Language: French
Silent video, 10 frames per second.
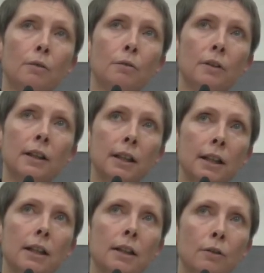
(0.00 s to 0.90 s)
dont on a dit
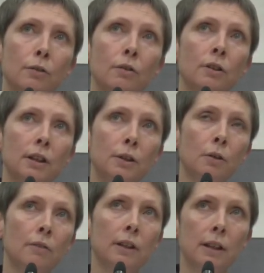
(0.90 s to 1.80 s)
qu'il était en
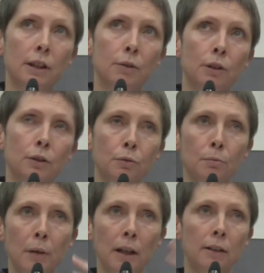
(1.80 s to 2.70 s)
transition avec des
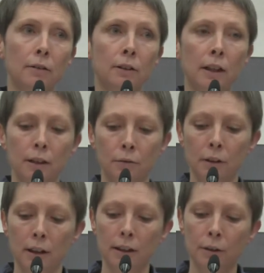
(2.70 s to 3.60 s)
situations paradoxales et
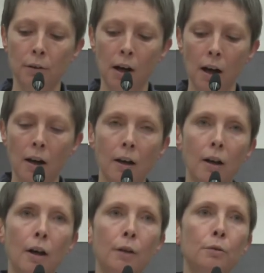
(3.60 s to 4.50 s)
contradictoires,
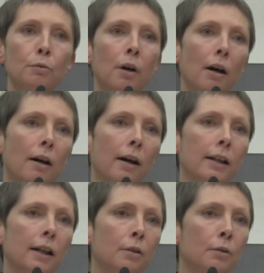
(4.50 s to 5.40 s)
ne doit
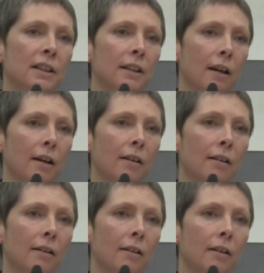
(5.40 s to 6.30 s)
rien au hasard.
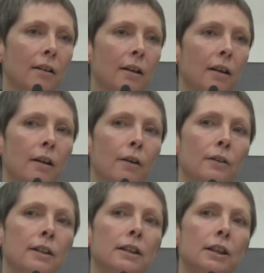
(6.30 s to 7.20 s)

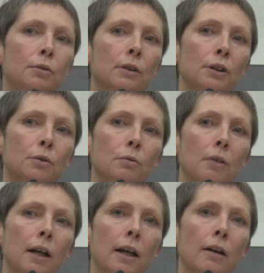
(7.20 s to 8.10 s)
Euh, cette situation,
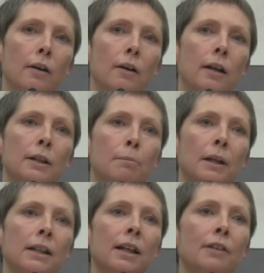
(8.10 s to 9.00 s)
elle n'est
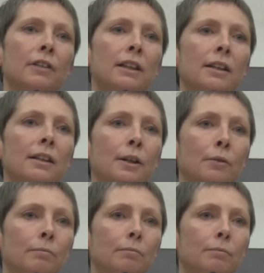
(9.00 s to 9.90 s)
pas liée à la fatalité